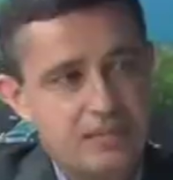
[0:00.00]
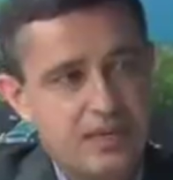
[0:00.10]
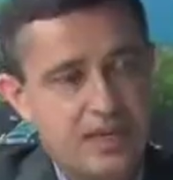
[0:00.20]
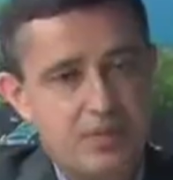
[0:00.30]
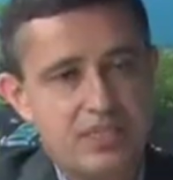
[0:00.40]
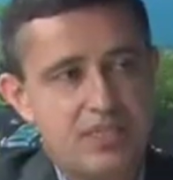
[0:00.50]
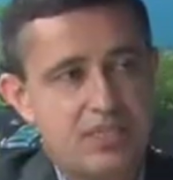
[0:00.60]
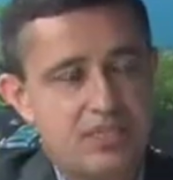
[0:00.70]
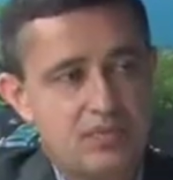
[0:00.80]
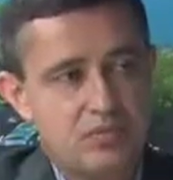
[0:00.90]
a pagar uma
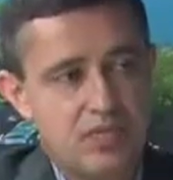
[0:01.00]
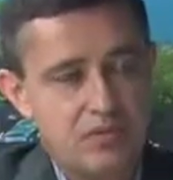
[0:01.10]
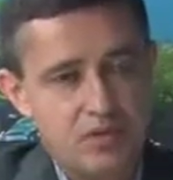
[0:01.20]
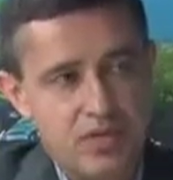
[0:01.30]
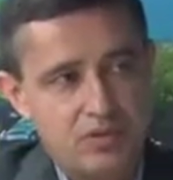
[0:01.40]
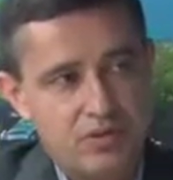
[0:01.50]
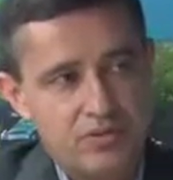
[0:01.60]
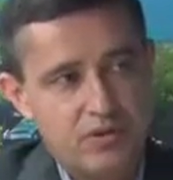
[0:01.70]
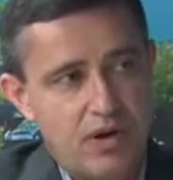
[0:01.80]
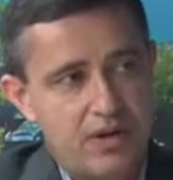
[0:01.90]
indenização por dano moral
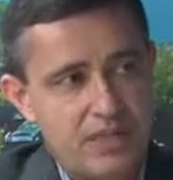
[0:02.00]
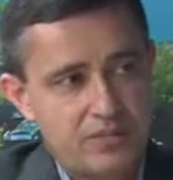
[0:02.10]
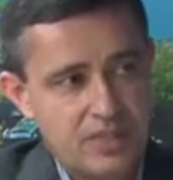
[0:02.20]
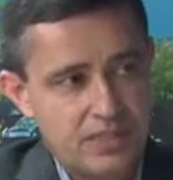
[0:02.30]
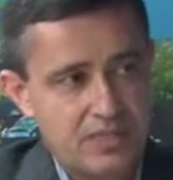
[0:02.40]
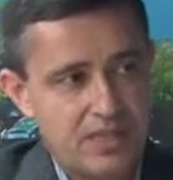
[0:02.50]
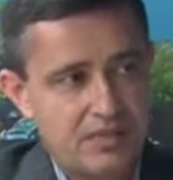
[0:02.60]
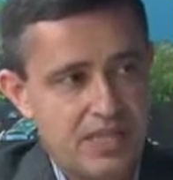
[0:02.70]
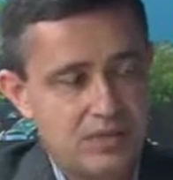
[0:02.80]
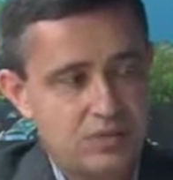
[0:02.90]
individual a cada um desses
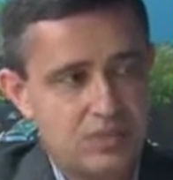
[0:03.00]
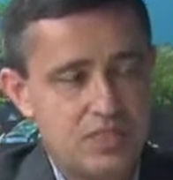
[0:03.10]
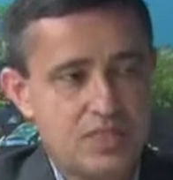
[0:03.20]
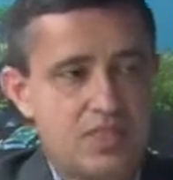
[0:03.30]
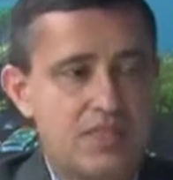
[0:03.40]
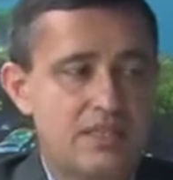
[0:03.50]
trabalhadores,